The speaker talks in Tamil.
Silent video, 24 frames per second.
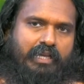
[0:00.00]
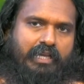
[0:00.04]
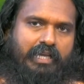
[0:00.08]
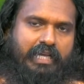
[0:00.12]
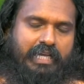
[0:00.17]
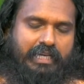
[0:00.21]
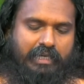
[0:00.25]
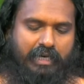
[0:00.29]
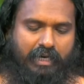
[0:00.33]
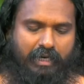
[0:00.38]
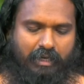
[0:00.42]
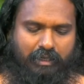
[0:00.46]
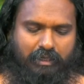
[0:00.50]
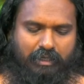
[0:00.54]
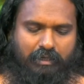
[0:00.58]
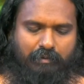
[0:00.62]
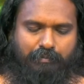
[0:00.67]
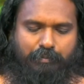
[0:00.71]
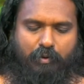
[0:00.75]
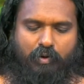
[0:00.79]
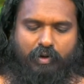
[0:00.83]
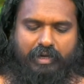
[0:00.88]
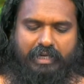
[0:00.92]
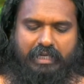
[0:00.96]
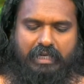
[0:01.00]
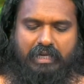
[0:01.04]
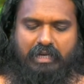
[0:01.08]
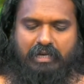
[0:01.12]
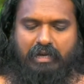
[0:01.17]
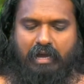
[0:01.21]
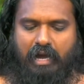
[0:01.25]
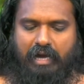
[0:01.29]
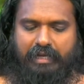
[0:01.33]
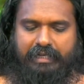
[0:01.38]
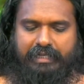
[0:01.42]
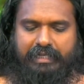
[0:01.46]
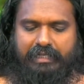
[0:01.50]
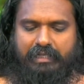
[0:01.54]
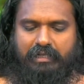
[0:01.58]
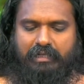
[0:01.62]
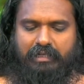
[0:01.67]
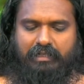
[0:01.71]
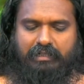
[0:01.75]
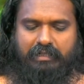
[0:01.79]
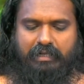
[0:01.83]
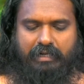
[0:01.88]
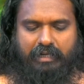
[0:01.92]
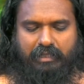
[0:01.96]
என் நடக்க போகிற காரியங்கள்
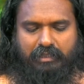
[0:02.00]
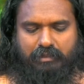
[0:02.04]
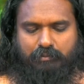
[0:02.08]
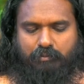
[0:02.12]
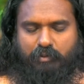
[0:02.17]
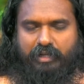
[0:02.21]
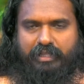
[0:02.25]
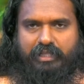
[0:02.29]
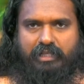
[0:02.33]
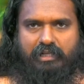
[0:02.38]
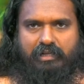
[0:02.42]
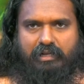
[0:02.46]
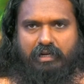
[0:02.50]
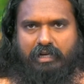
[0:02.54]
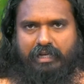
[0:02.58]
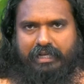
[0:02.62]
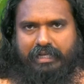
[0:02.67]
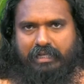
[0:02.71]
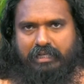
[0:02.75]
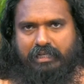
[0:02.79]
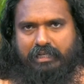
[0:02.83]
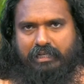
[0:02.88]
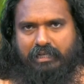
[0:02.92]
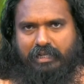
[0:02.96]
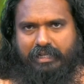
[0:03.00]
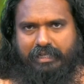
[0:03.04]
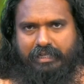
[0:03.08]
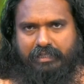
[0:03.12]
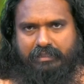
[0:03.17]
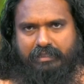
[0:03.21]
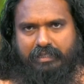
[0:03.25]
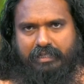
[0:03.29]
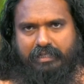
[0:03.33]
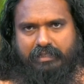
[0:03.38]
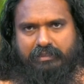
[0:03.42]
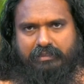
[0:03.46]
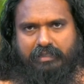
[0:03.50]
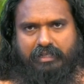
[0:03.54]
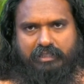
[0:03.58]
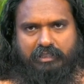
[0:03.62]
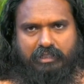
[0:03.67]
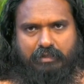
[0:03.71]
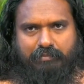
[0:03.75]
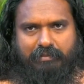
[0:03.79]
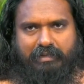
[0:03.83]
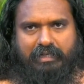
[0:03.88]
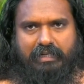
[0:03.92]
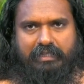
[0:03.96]
நடந்து முடிந்த காரியங்கள் எல்லாம் இங்கே தீர்க்க
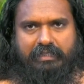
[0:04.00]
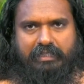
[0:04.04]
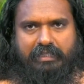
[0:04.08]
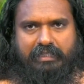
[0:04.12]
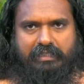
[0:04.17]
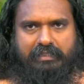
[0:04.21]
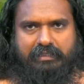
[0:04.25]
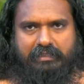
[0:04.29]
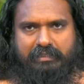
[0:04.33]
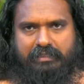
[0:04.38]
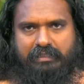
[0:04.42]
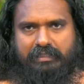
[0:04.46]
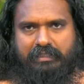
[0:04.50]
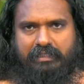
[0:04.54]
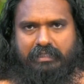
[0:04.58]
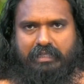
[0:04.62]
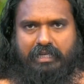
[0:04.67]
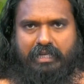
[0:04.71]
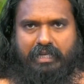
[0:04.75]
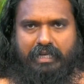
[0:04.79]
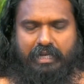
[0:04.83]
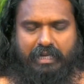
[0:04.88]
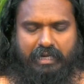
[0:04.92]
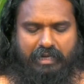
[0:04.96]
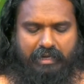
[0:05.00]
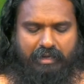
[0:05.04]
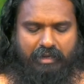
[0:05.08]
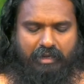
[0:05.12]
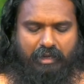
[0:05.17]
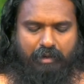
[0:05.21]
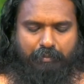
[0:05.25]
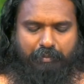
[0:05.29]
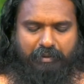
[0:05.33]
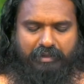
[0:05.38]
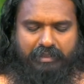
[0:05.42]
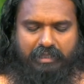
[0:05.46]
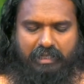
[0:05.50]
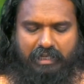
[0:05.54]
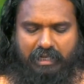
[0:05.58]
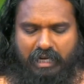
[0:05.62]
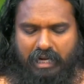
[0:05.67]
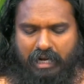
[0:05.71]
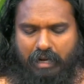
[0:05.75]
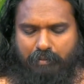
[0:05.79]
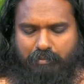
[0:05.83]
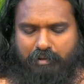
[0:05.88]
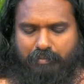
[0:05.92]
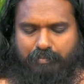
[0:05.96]
தரிசனமாக எழுதியிருக்குது அப்போ
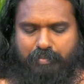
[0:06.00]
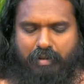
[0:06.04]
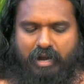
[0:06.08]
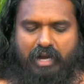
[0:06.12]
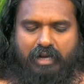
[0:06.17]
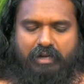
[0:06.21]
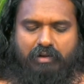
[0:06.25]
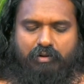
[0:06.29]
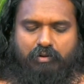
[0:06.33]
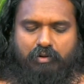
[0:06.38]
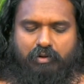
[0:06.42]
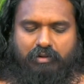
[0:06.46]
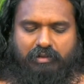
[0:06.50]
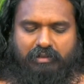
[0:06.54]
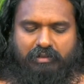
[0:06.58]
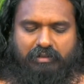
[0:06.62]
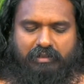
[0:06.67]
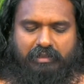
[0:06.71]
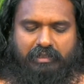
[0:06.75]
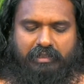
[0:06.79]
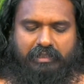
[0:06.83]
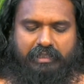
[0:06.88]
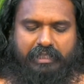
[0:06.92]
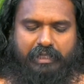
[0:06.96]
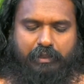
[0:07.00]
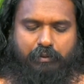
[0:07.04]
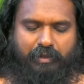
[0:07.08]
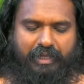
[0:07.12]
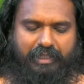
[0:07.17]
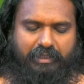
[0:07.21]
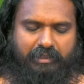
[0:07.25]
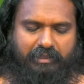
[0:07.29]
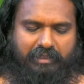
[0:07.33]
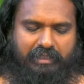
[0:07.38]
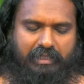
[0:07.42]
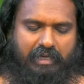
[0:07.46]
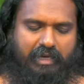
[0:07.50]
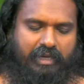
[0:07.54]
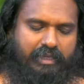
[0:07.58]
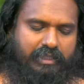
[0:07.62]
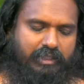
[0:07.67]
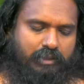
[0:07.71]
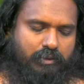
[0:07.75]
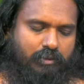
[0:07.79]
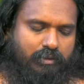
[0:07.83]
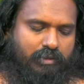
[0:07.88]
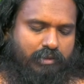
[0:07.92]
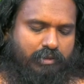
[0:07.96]
இதெல்லாம் நம்ம பார்க்குறோம் இதை குறித்து நீங்கள்
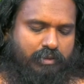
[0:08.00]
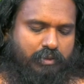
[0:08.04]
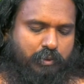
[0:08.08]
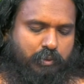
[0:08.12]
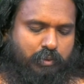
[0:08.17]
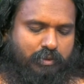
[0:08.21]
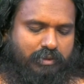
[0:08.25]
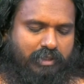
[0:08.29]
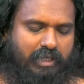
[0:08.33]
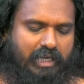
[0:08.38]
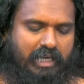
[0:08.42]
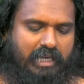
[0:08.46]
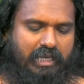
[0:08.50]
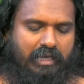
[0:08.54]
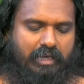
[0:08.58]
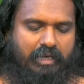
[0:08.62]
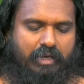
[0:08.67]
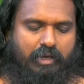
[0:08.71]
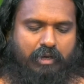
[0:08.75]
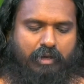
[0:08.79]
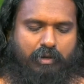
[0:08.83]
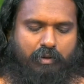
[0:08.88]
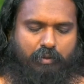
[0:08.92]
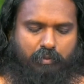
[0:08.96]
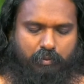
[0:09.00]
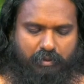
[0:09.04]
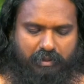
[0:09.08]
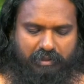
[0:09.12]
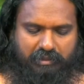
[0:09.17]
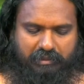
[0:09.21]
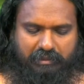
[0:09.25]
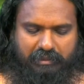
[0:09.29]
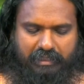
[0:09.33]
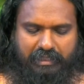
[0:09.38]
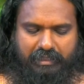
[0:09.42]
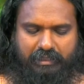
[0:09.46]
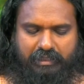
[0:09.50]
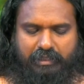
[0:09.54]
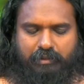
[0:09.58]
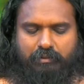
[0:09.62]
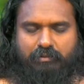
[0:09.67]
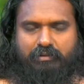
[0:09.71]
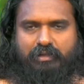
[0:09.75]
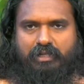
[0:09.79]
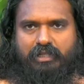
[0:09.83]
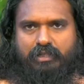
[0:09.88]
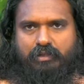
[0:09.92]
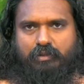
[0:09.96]
அறிந்து கொள்ளணும்னு சொன்னால் ஒரு செய்தி
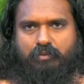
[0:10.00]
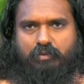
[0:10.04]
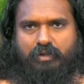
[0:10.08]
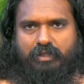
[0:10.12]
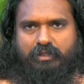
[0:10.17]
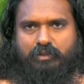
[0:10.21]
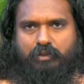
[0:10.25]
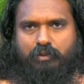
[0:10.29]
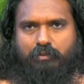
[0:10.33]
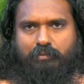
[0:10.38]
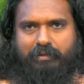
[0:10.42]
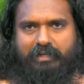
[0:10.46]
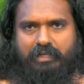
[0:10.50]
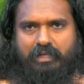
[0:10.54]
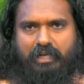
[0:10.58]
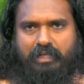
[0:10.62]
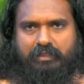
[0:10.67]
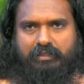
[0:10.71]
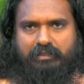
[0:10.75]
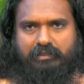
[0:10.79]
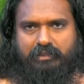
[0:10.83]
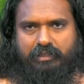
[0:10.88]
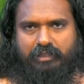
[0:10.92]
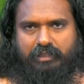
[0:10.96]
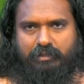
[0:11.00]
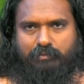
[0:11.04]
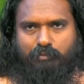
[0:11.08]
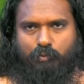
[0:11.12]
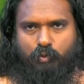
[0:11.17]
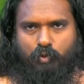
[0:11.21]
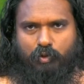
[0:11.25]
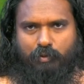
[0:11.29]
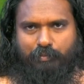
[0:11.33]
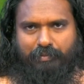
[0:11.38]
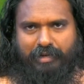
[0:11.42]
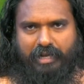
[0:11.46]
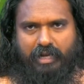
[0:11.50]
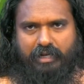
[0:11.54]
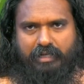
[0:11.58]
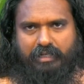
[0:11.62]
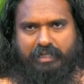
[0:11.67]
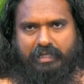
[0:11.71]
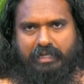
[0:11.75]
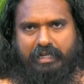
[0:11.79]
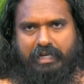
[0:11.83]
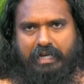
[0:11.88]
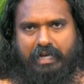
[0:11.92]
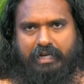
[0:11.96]
உங்களுக்கு கொடுத்தோம் அப்படின்னா அந்த செய்தி முழுமையாக
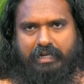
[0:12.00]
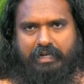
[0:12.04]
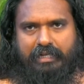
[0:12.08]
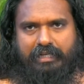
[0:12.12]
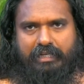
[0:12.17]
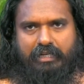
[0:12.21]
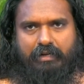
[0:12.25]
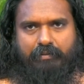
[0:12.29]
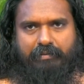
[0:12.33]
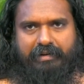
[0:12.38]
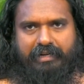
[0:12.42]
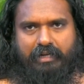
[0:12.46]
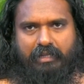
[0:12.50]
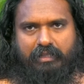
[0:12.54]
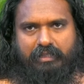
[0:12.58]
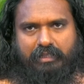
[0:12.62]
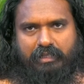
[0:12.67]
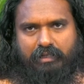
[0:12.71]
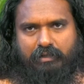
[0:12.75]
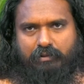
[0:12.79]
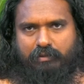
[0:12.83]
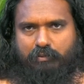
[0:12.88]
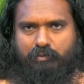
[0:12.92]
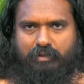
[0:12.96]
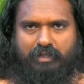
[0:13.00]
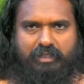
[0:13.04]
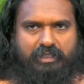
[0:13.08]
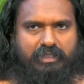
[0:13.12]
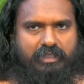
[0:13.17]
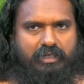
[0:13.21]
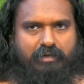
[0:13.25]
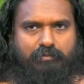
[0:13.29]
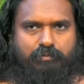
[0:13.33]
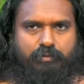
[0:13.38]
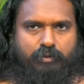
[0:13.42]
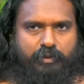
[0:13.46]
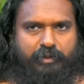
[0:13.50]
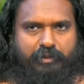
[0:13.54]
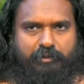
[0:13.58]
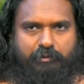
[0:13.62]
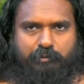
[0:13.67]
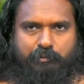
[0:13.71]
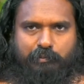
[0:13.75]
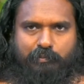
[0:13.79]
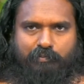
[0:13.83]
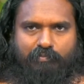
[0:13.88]
நீங்கள் கேட்டீங்க அப்படின்னா தான் உங்களுக்கு நான் புரியும்